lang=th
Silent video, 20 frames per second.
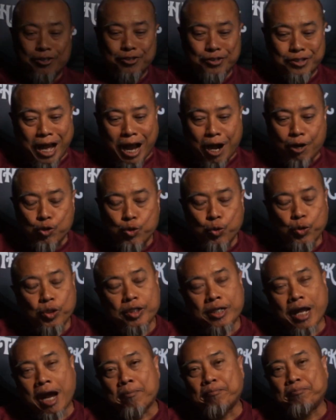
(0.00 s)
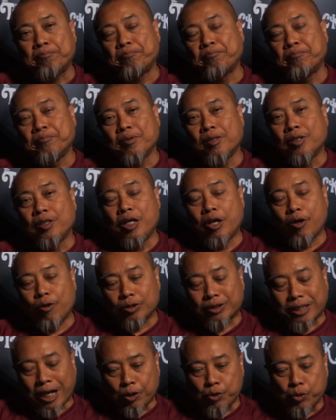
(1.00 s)
สาวชุดดำ เรื่องข
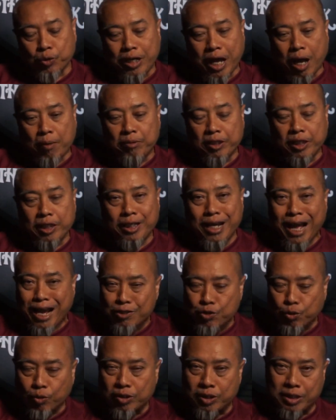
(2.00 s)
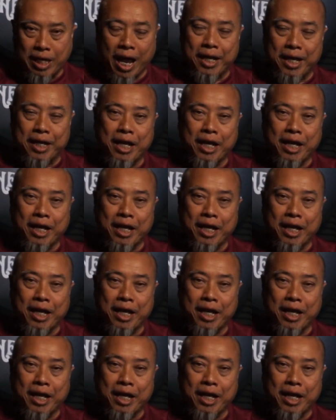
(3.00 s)
องสาวชุดดำนี่น่าสนใจ